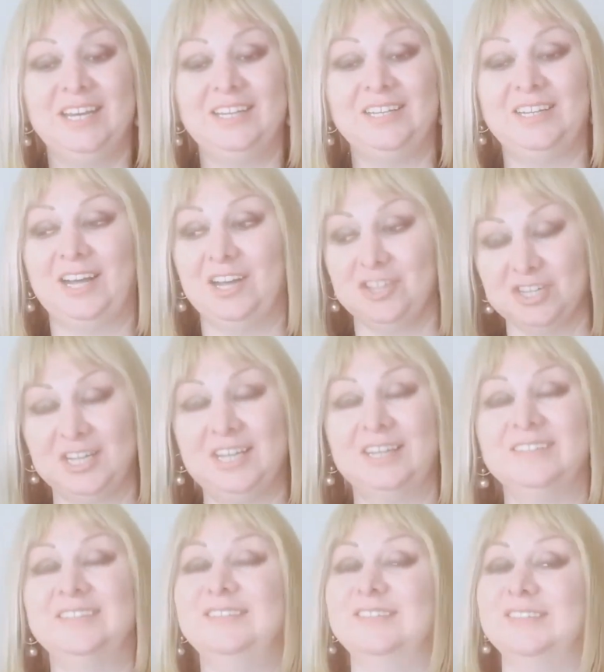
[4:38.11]
E, aşk
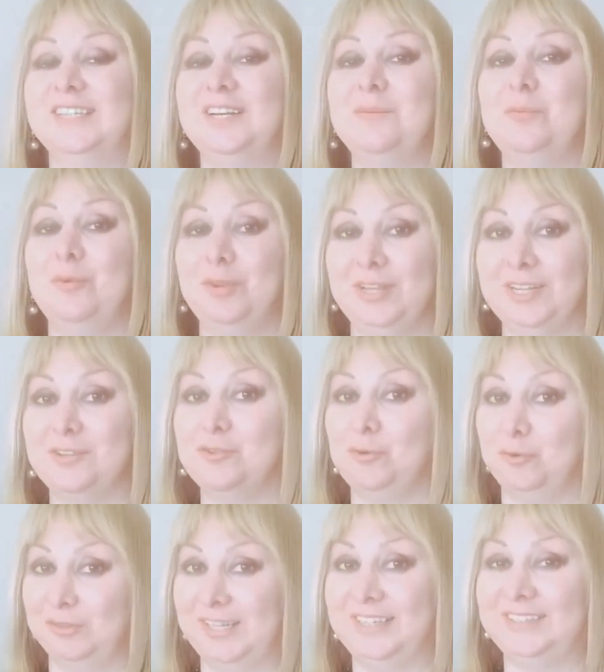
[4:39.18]
hayatınızda böyle
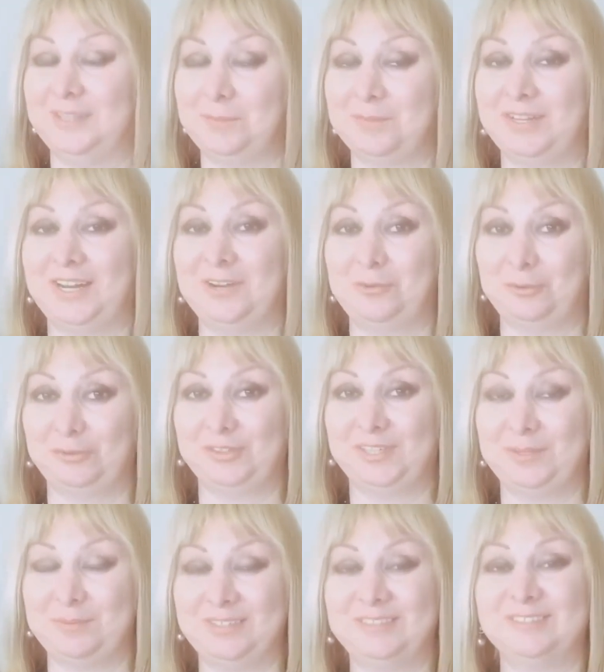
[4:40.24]
çok sert tepkiler
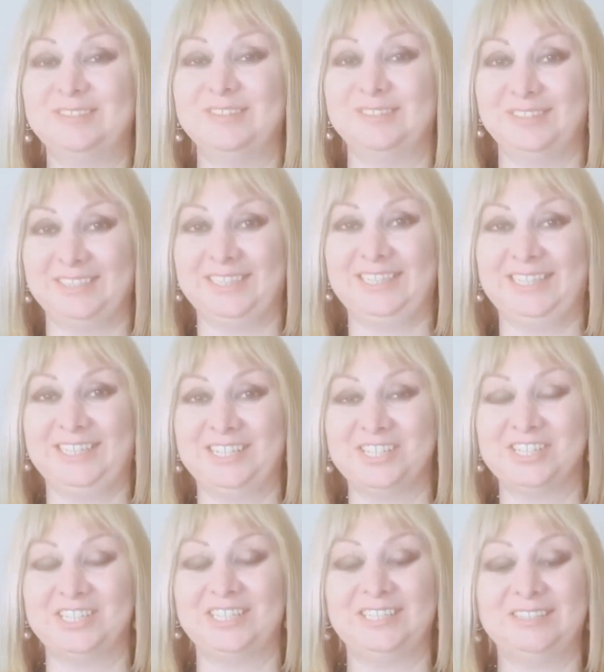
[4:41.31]
gösterebilirsiniz ikili
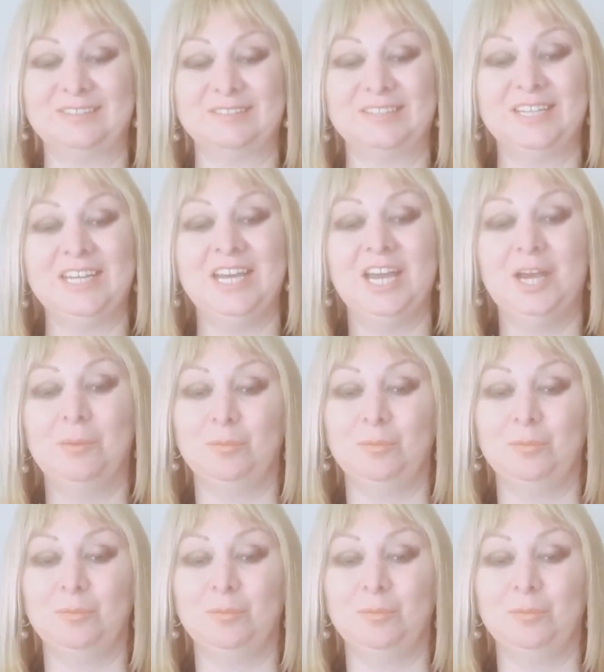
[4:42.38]
ilişkilerinizde.